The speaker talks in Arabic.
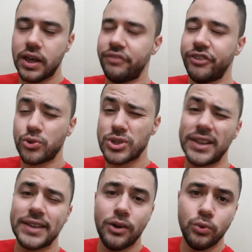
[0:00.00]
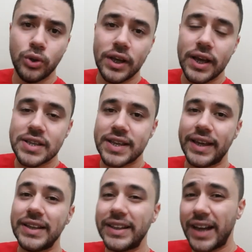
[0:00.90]
فيروسات او اذا
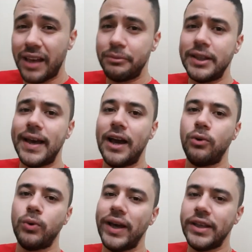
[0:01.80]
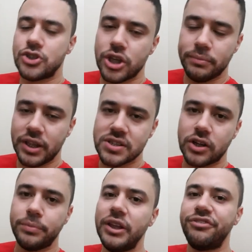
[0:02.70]
كانت غير امنه او اي شيء من هذا
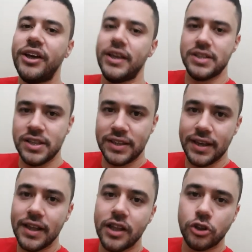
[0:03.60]
القبيل فان انت